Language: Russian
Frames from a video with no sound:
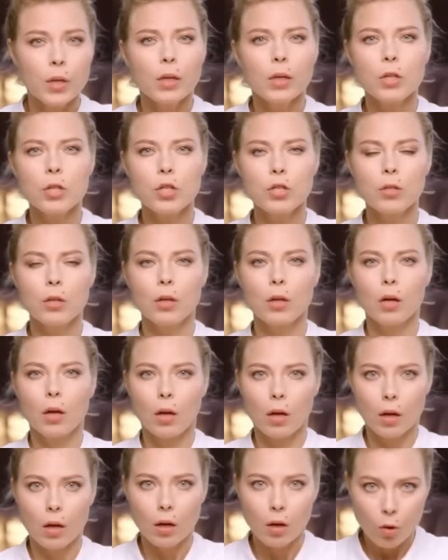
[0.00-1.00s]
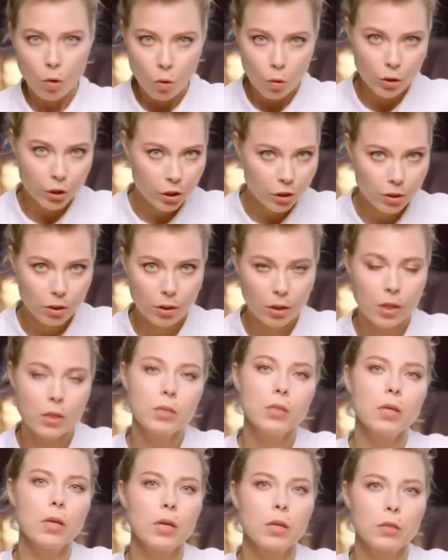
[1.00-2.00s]
Мне, конечно, хочется
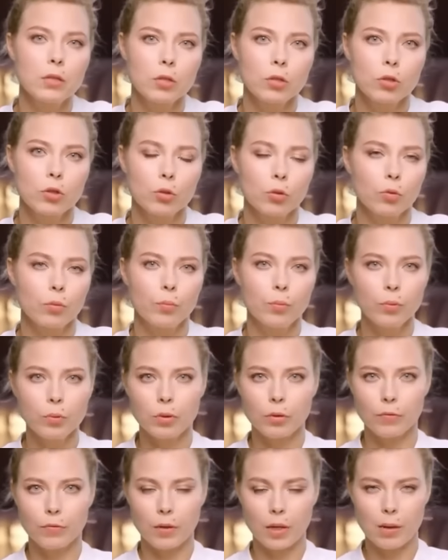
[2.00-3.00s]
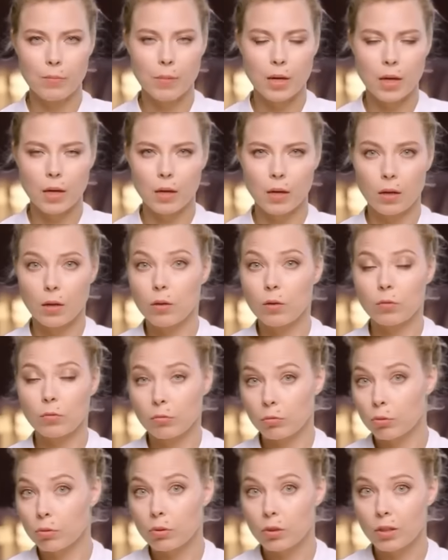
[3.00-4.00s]
надеяться, что Путин в Кремле
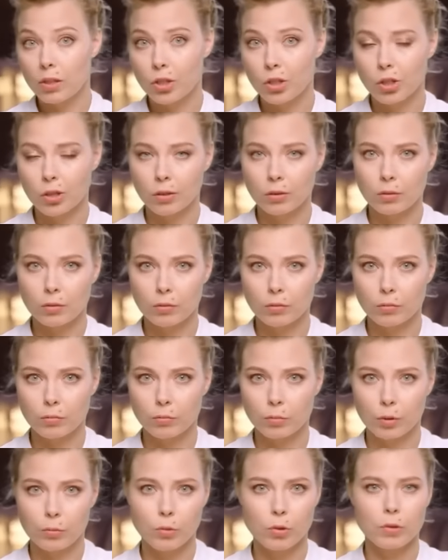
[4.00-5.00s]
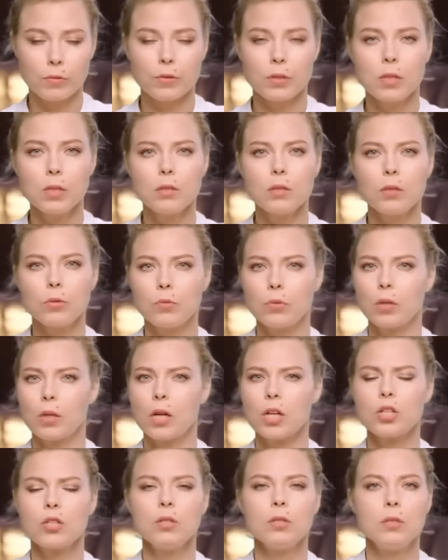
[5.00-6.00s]
их услышит. Потому что все эти люди
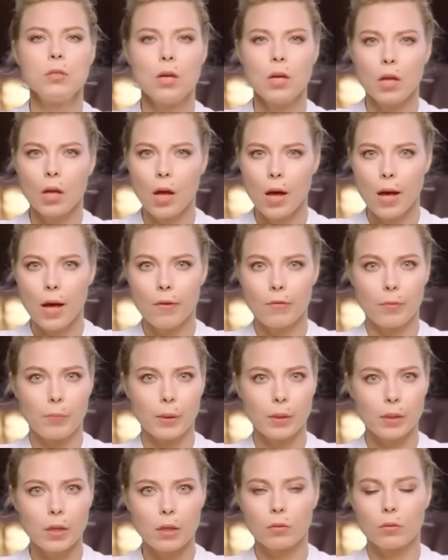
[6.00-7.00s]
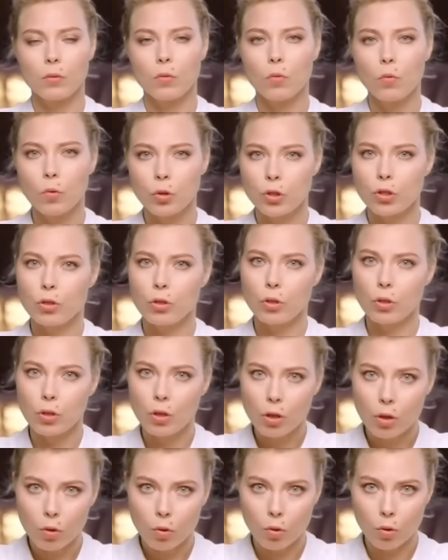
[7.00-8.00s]
каждый день выполняют очень
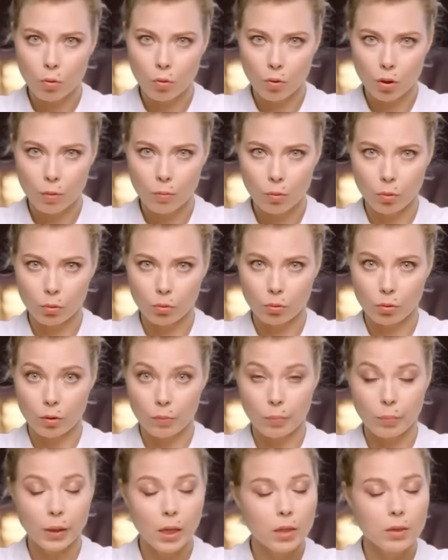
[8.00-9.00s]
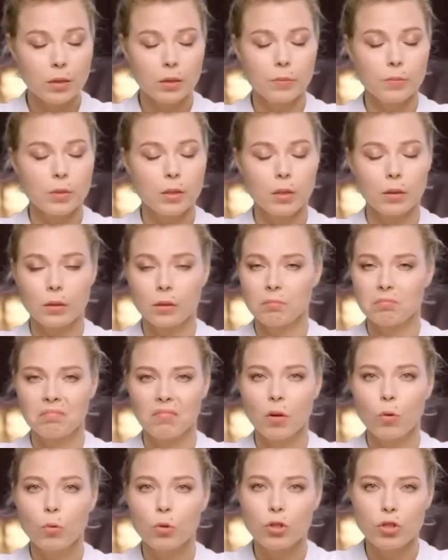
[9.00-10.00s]
нелегкую работу и платят им за это
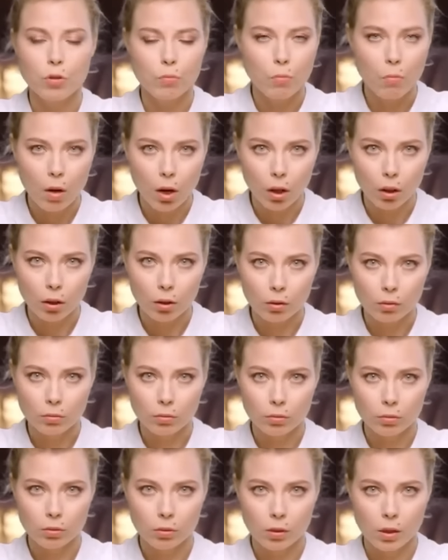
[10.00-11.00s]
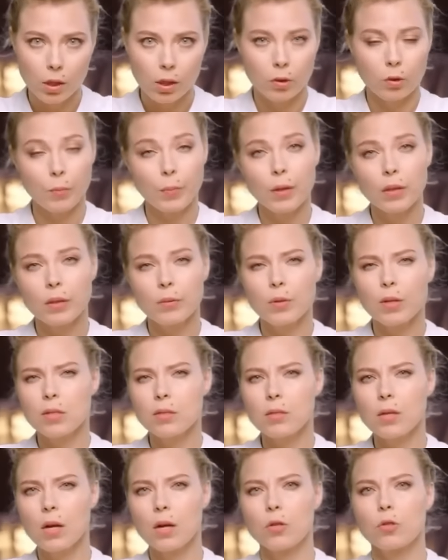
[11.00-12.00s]
очень мало – но при этом я
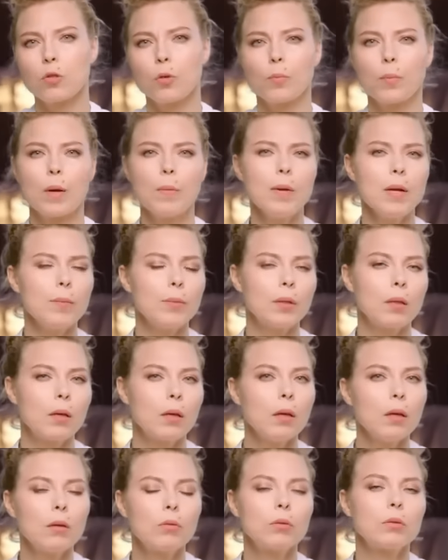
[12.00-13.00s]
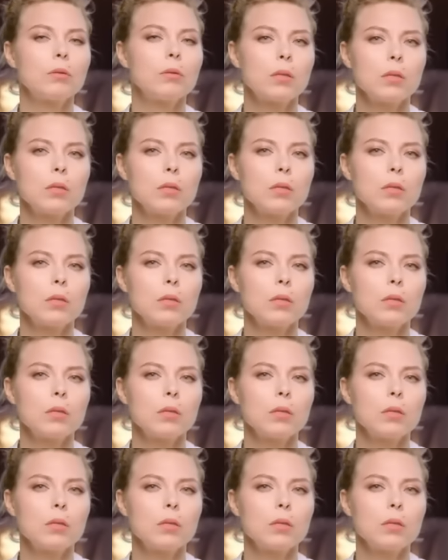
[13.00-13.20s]
знаю, что проблемы таких